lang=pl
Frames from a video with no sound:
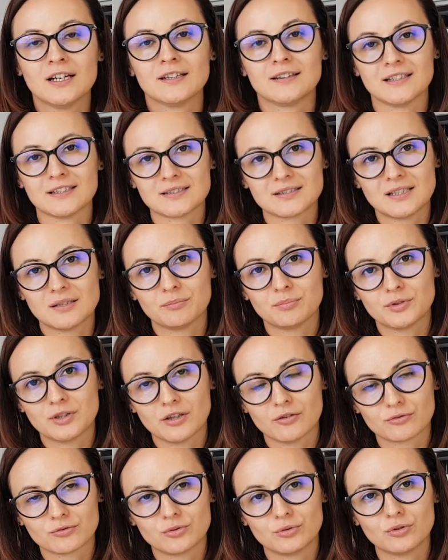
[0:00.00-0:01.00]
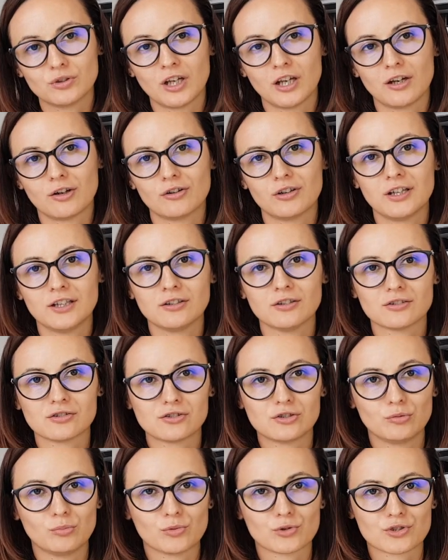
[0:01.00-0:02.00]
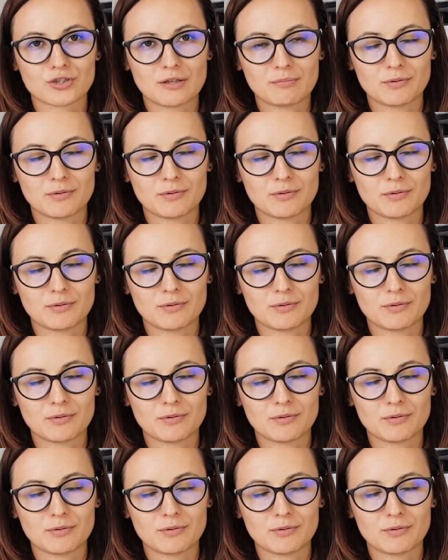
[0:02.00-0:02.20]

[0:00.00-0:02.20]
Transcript: następnie w drugiej kolejności można